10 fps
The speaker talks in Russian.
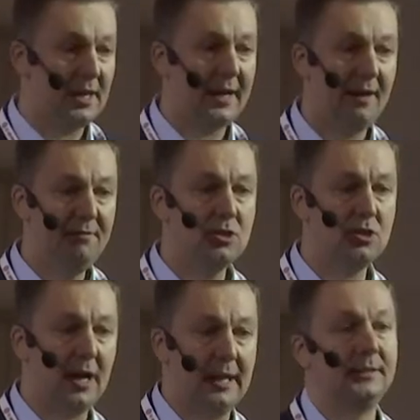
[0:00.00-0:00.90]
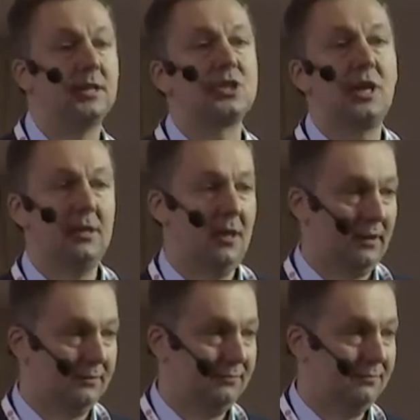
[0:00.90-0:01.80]
такая вещь, как отношения.
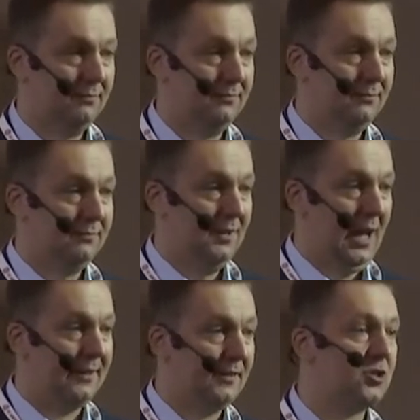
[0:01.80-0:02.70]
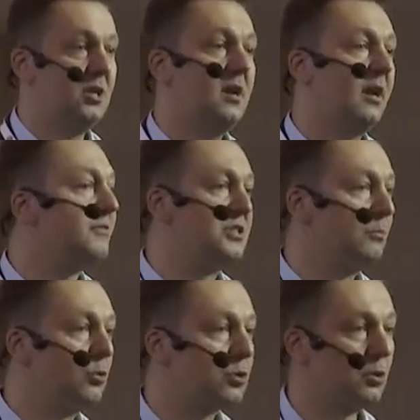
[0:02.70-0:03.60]
Отношения ко
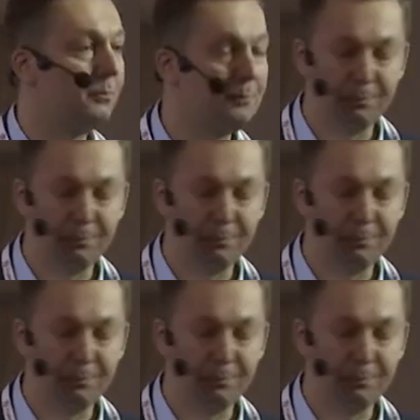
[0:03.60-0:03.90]
всему, что